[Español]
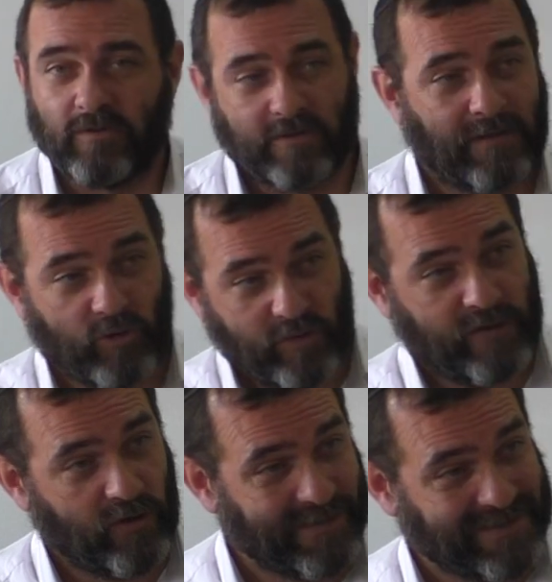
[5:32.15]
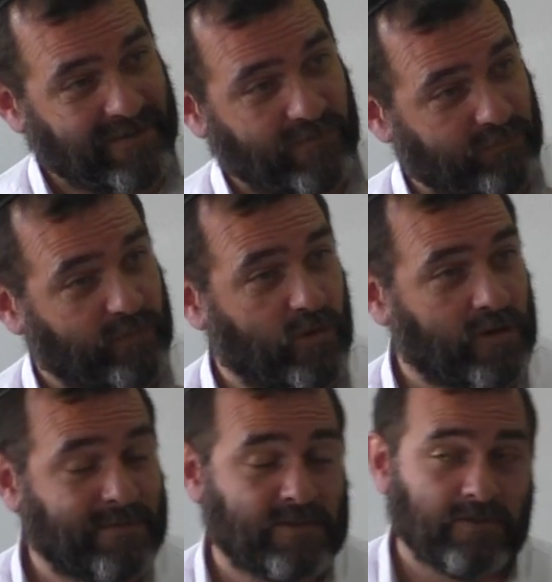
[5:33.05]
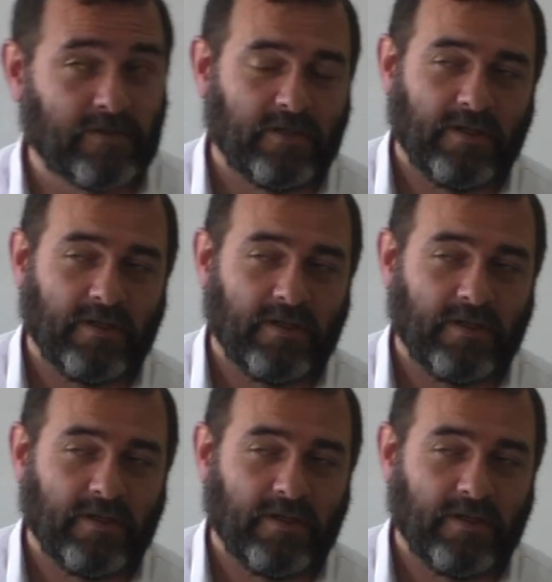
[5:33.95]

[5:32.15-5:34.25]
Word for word: está prohibido pasar por donde pasó,